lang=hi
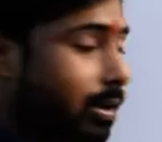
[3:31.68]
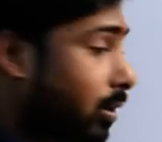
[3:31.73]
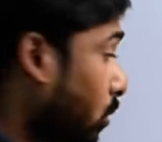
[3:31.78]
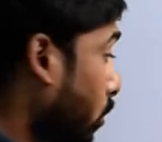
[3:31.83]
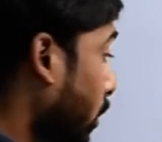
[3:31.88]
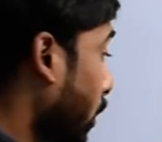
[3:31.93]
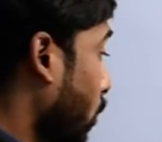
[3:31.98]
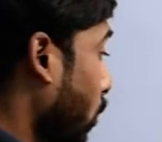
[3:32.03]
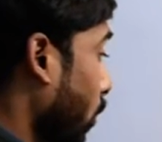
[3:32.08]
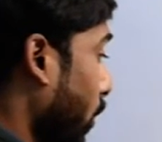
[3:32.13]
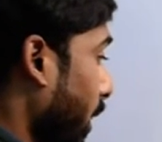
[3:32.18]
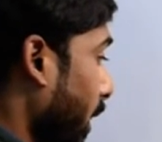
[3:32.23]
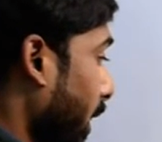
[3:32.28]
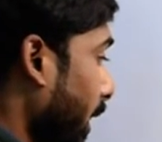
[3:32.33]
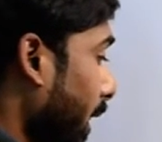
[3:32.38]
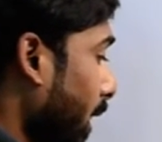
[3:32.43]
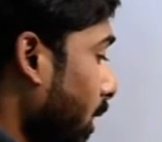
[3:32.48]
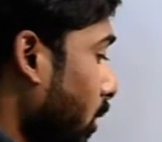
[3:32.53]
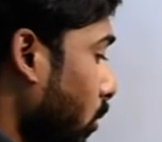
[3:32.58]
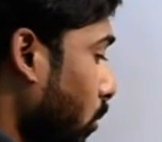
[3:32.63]
तो देखो
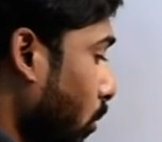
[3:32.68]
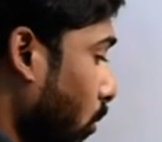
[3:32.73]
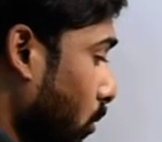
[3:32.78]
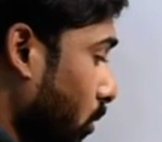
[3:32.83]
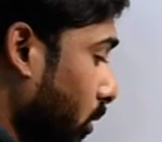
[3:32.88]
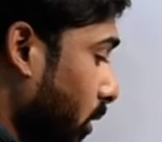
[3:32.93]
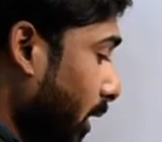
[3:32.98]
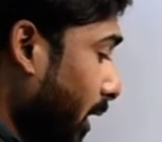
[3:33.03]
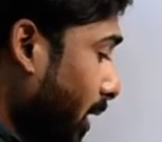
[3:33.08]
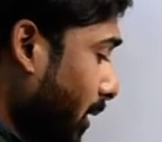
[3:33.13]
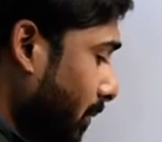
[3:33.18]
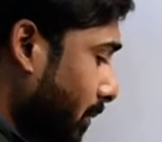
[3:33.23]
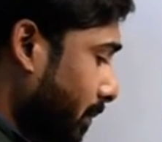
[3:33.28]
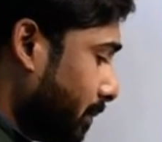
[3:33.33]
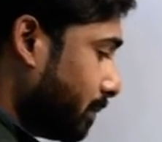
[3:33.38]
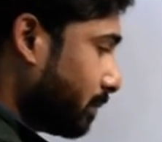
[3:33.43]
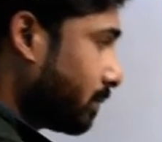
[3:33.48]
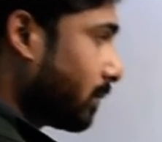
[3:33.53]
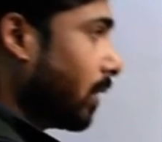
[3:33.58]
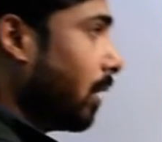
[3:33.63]
एक दो तीन
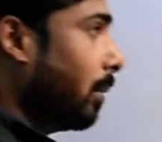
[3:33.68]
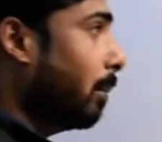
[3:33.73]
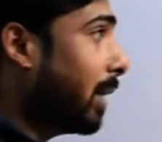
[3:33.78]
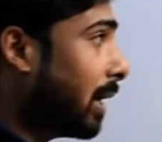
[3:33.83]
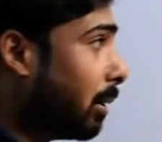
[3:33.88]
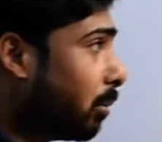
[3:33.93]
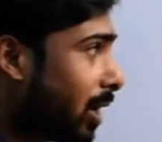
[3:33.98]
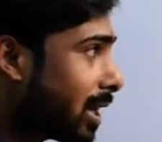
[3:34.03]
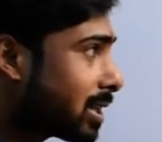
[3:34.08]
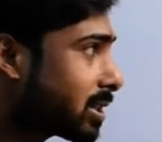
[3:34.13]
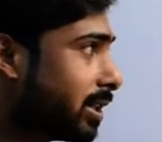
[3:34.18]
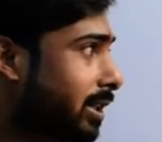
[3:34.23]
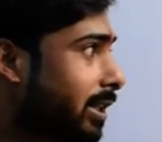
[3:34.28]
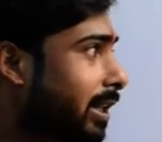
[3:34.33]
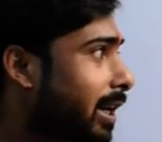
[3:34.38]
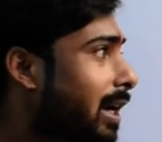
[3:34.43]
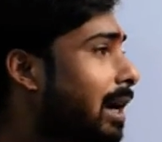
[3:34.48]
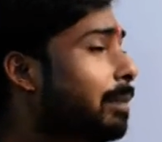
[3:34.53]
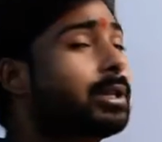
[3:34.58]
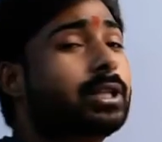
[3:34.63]
मैंने बोला सीधी
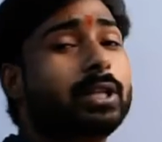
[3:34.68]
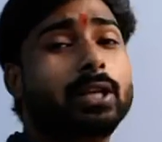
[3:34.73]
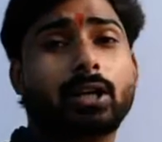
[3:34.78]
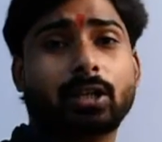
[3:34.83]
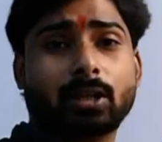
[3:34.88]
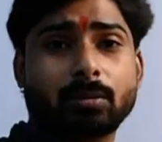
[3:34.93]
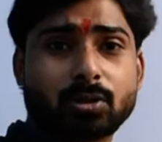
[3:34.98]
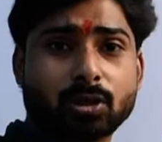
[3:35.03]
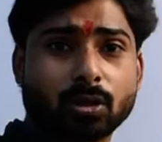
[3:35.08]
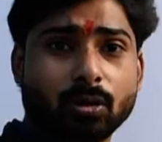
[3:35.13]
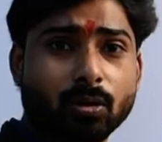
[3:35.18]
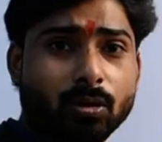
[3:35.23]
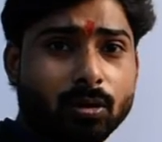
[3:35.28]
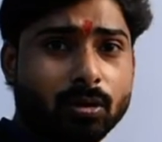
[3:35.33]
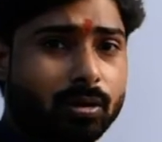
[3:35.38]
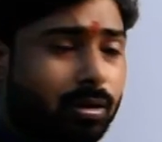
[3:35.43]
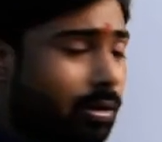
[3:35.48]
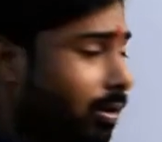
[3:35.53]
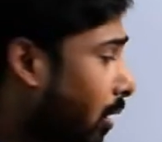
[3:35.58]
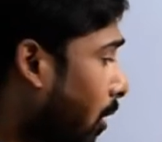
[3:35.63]
रेखा में तीन कदम चलो
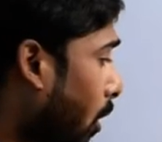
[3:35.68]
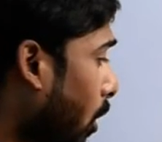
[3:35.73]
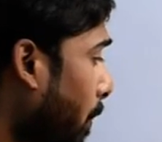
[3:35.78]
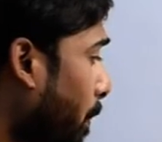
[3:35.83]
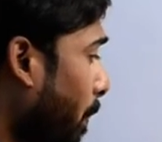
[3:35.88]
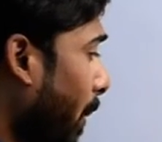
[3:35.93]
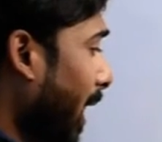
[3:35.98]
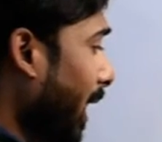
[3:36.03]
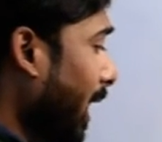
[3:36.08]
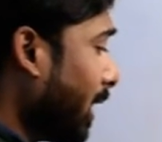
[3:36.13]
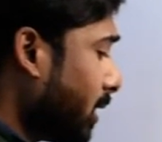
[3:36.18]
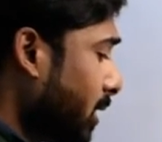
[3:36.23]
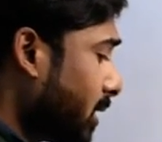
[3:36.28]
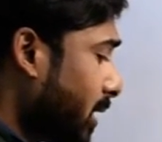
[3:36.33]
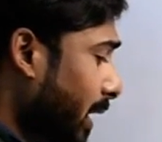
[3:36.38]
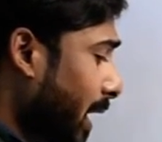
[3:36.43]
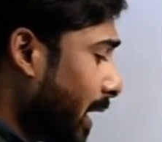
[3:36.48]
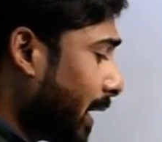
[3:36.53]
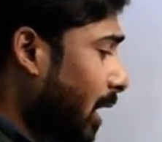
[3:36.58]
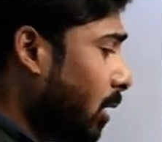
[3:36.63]
और पहला
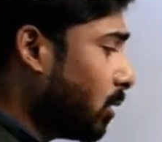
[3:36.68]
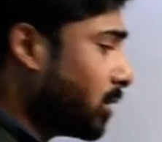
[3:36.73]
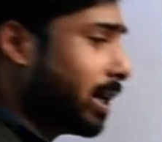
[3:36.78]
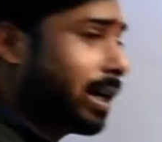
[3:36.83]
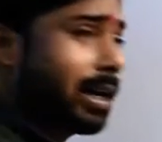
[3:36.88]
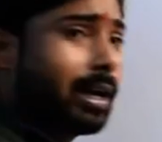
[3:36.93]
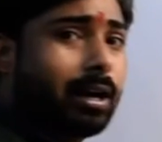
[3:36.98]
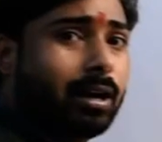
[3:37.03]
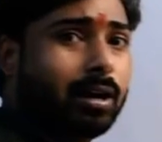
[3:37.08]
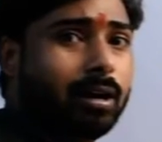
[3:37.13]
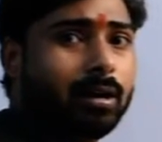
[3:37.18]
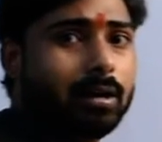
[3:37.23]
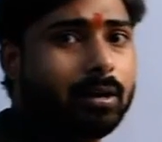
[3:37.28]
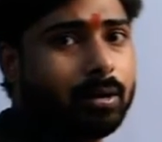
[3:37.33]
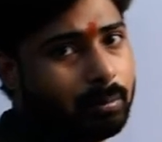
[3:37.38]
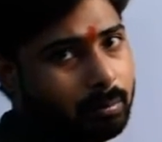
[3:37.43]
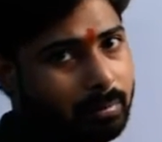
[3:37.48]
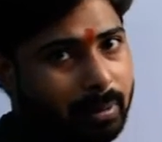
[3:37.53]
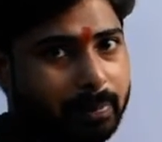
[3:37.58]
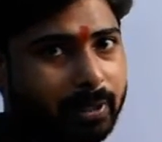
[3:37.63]
तीसरे का क्या हो जाएगा
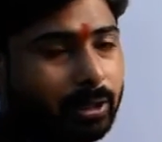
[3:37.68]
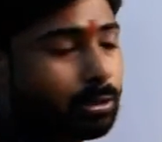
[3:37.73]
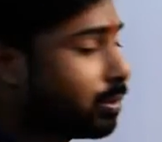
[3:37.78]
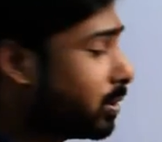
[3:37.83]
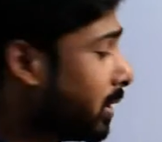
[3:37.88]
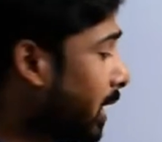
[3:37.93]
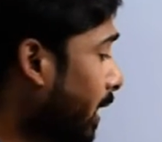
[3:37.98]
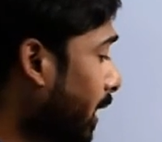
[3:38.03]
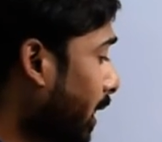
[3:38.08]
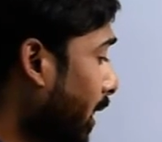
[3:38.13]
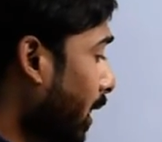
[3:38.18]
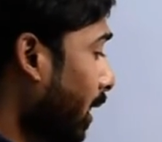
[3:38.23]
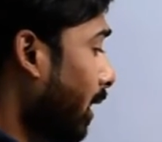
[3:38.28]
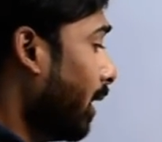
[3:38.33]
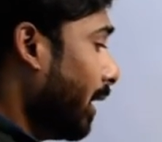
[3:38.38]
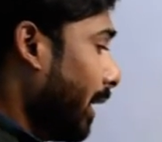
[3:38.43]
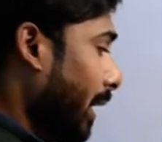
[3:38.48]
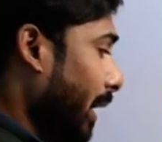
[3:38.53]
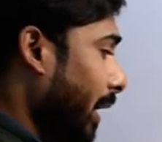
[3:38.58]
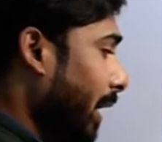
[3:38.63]
विपरीत हो जाएगा
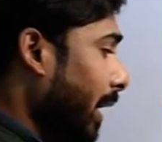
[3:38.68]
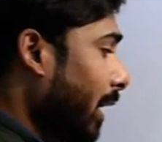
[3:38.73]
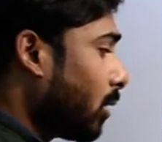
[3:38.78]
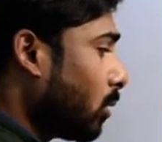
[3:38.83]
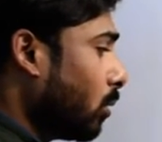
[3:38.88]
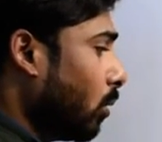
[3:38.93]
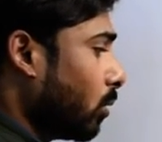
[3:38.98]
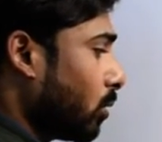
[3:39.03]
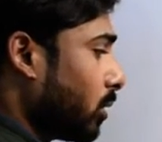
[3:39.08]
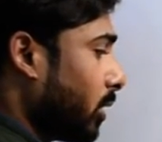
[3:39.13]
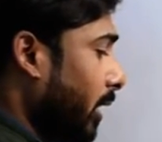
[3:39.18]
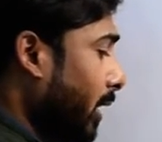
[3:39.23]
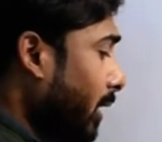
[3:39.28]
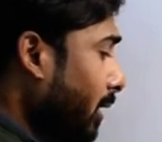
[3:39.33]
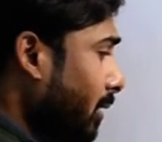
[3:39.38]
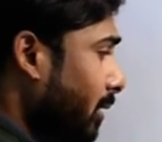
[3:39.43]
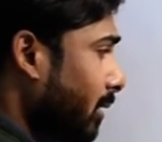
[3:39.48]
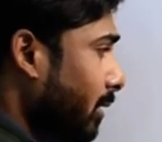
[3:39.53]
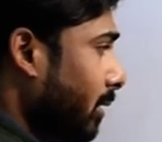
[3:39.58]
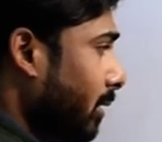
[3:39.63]
एक दो तीन